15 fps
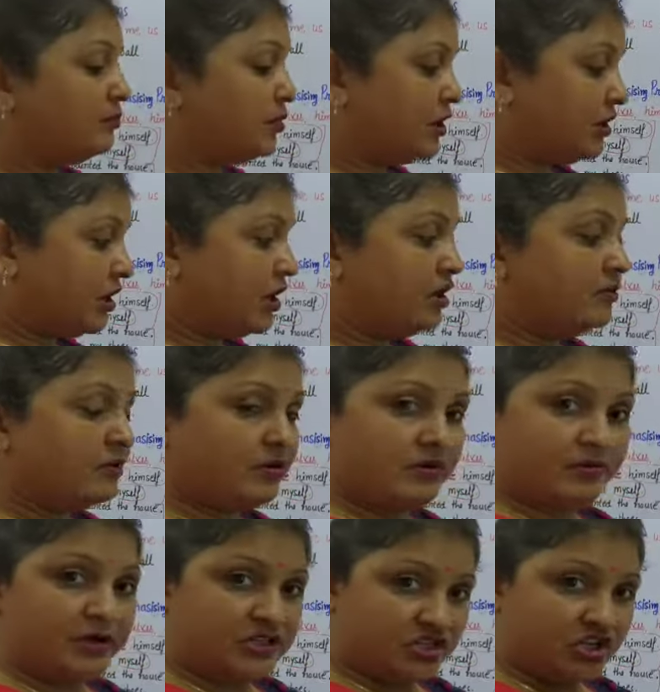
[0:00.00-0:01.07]
हर
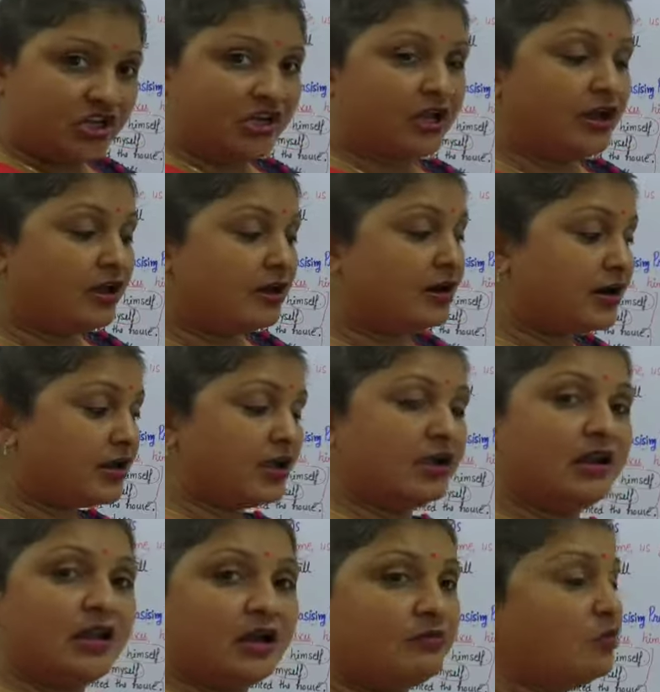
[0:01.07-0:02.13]
बच्चे के लिए हर लड़के
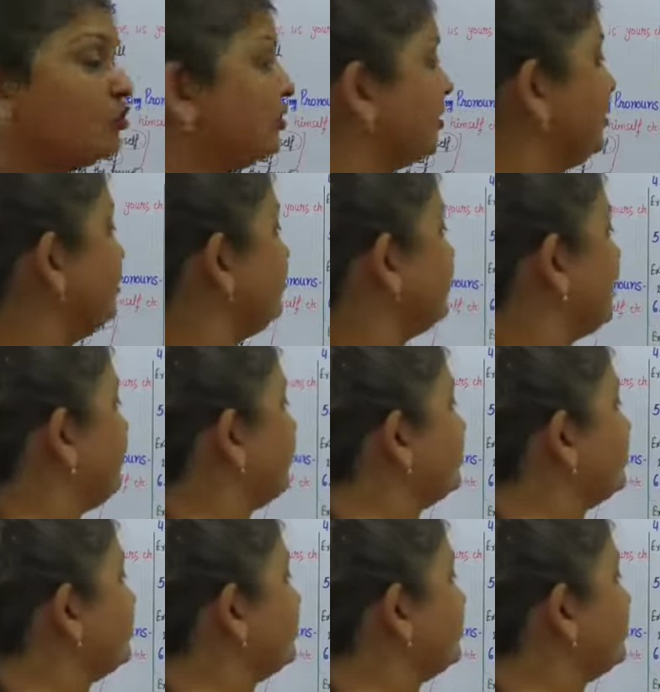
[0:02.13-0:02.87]
के लिए हम बोल रहे हैं कि उनके